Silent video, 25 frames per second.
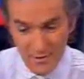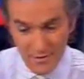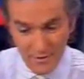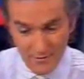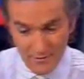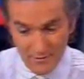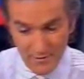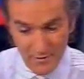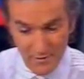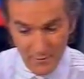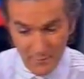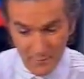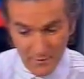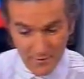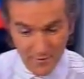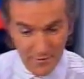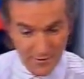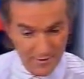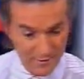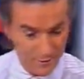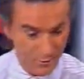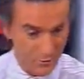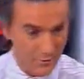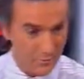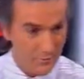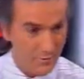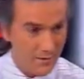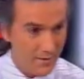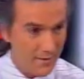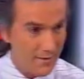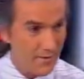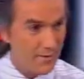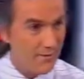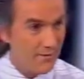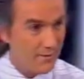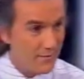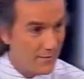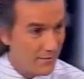geçiren travmadan sonra bir
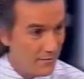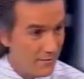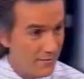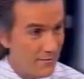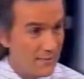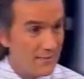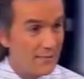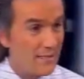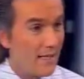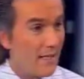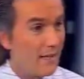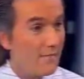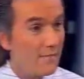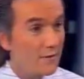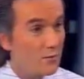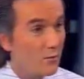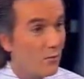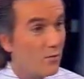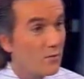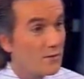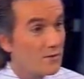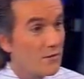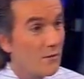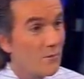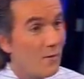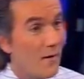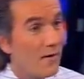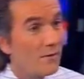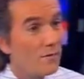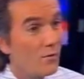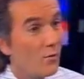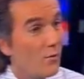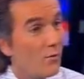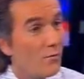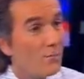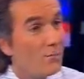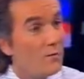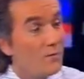yeri kırılırsa evet o
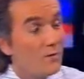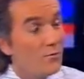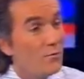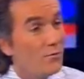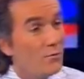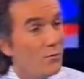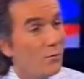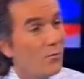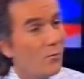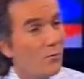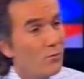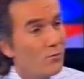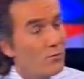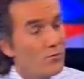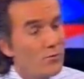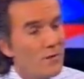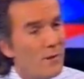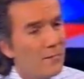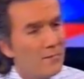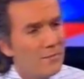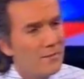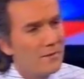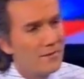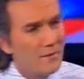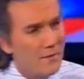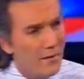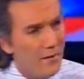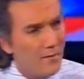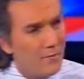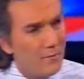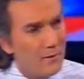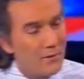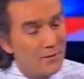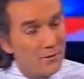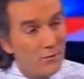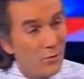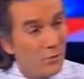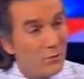zaman o bir günlük oluşan bir
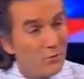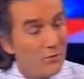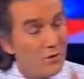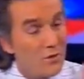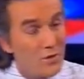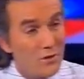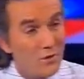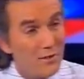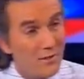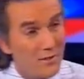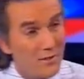travmadır. Onun